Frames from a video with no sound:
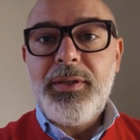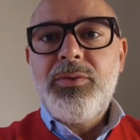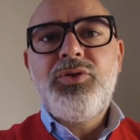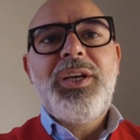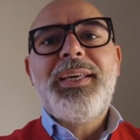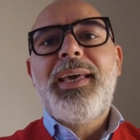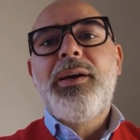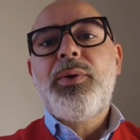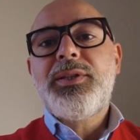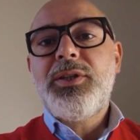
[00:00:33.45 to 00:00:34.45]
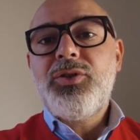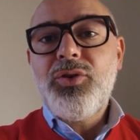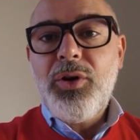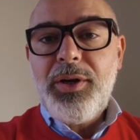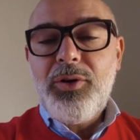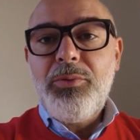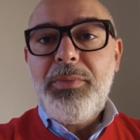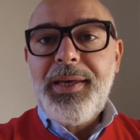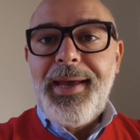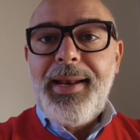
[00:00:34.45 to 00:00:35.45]
Succede che in questi giorni con
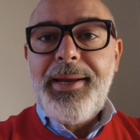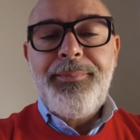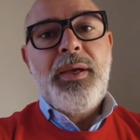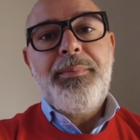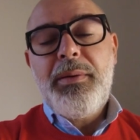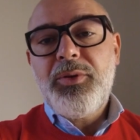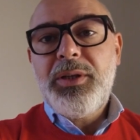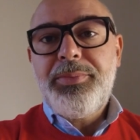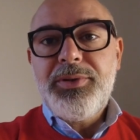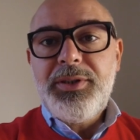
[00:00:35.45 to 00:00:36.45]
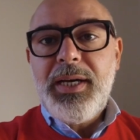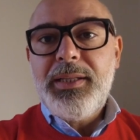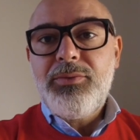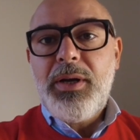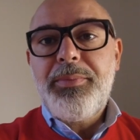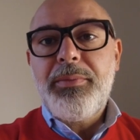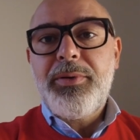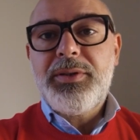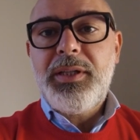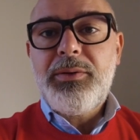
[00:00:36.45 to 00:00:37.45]
Michele abbiamo depositato una
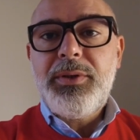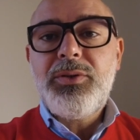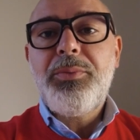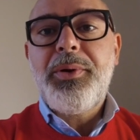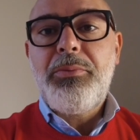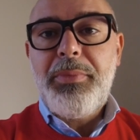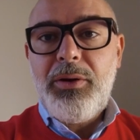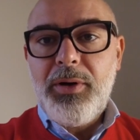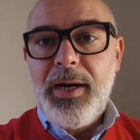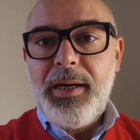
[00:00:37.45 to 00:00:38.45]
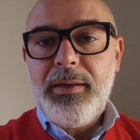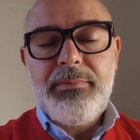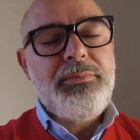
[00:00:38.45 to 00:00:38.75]
proposta d'acquisto per un bilocale,